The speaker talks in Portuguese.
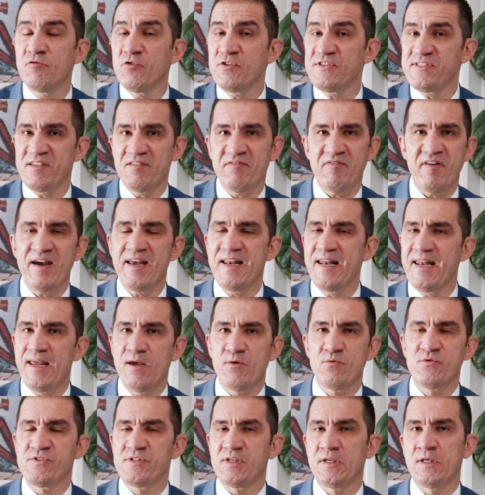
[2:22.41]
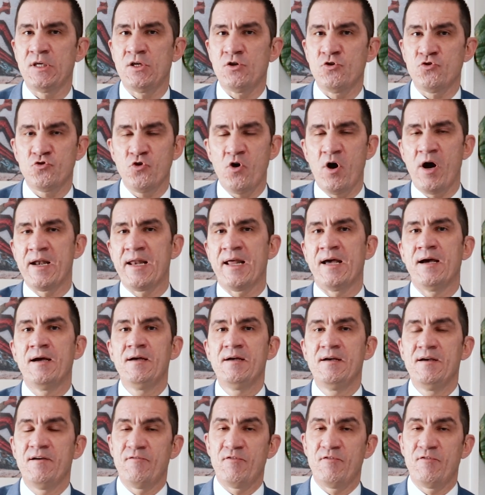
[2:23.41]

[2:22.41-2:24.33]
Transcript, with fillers: você vai ler o seguinte: olha,